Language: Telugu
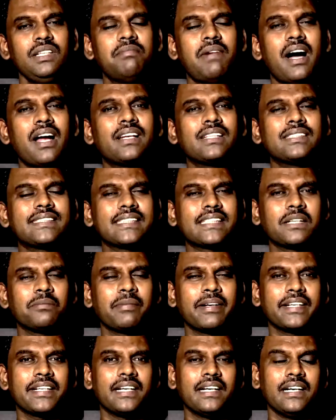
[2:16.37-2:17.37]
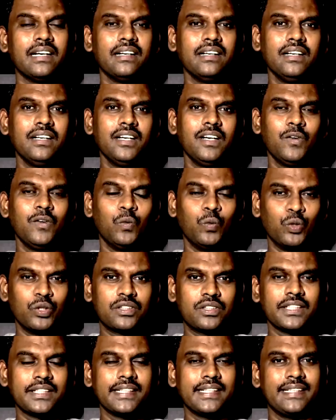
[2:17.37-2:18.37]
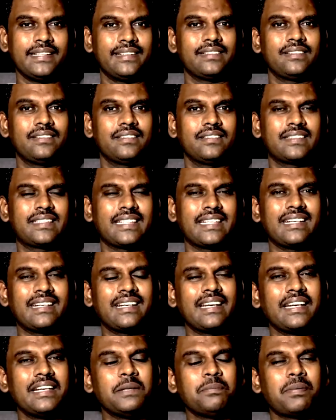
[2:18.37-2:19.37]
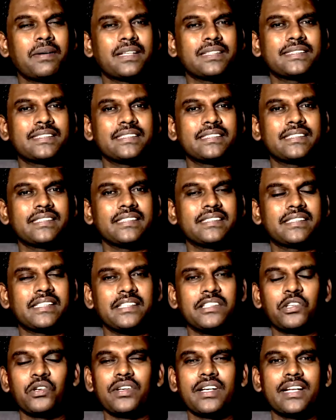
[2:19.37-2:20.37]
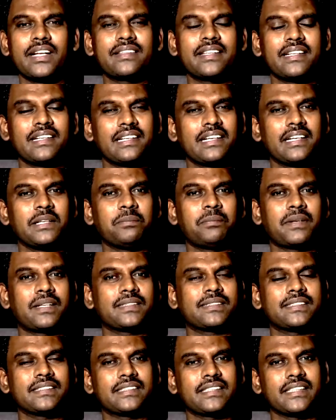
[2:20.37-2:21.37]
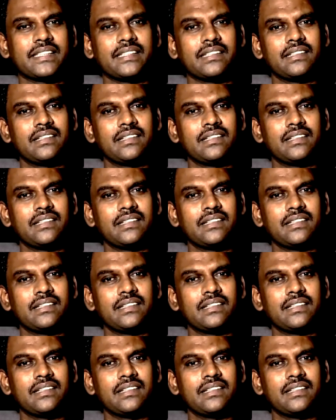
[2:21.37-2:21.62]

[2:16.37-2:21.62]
మానసికమైన ఒత్తిడ తినలేని పరిస్థితి తిండున్నా తినలేని పరిస్థితి